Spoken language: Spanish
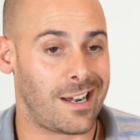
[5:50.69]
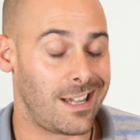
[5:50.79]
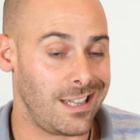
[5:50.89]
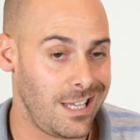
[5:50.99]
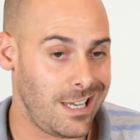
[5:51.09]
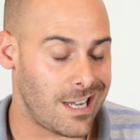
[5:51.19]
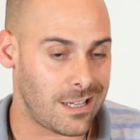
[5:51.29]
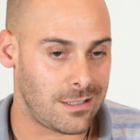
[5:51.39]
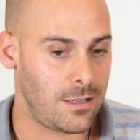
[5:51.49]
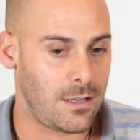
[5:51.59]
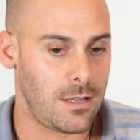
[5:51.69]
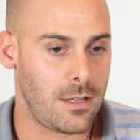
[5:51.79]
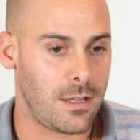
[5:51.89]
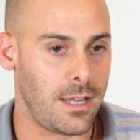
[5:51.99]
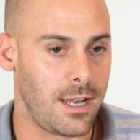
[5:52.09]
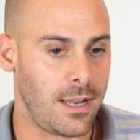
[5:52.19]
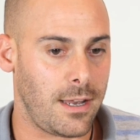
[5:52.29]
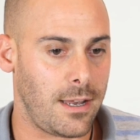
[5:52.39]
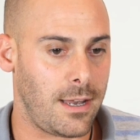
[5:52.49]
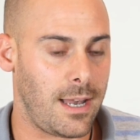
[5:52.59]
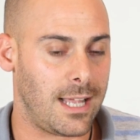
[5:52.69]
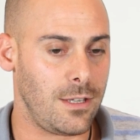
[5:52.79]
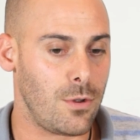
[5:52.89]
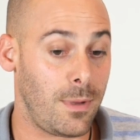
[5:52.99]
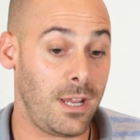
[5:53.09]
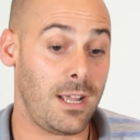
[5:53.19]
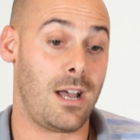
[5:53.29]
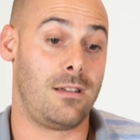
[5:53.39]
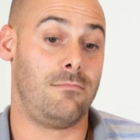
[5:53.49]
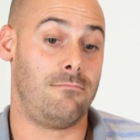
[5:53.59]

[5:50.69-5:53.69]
Argentina y en Latinoamérica